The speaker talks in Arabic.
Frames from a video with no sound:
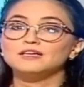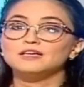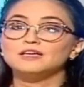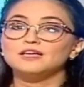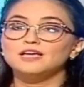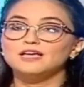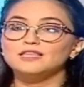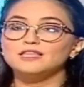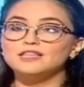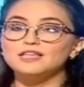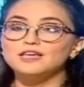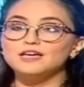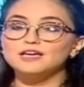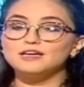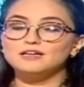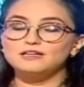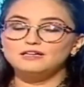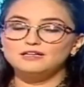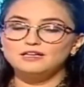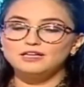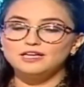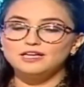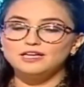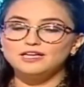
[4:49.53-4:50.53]
هذه
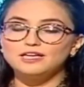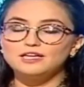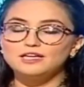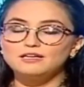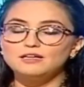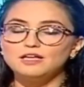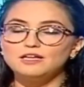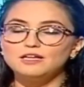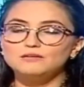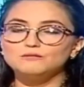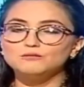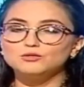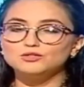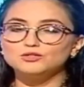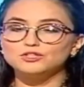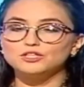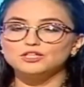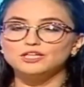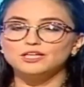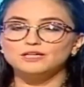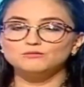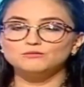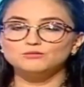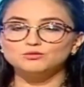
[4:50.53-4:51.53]
هي
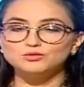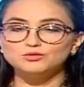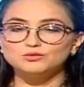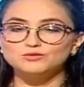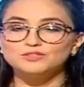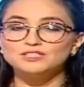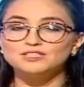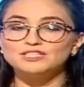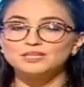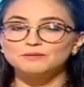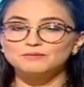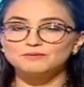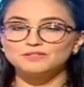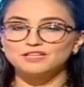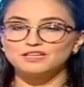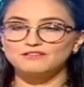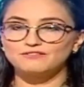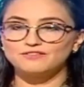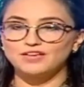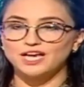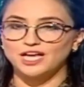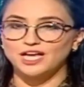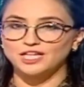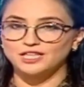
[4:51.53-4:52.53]
المشكله مش في النبته
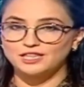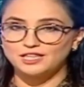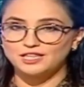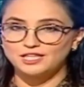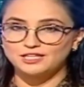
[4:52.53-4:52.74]
في حد